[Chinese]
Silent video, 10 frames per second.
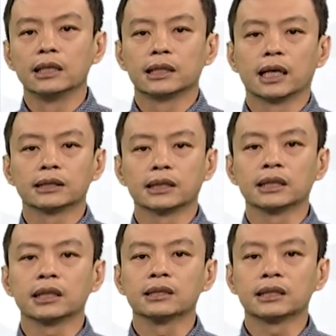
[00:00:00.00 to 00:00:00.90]
然后
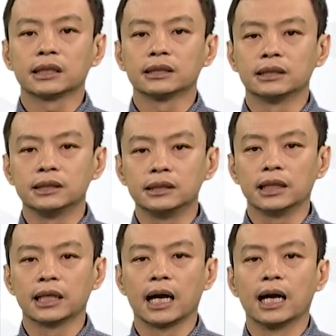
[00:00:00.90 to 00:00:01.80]
正跟这个直
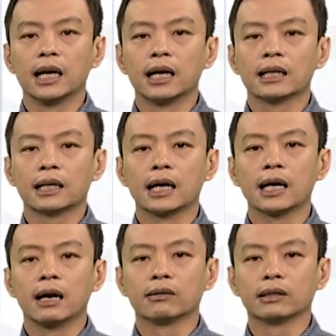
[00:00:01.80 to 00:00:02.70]
线啊刚
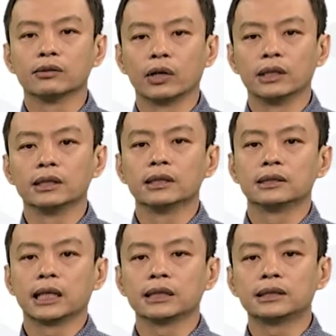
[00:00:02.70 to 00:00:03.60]
好跟圆
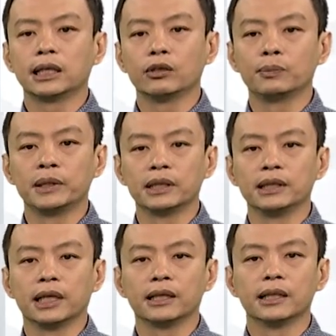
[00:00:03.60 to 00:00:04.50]
相切于 P
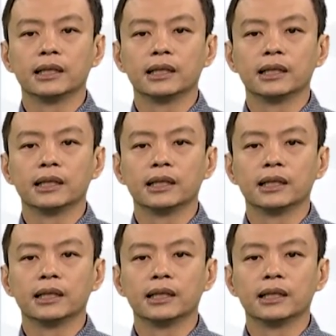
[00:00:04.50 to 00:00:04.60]
点。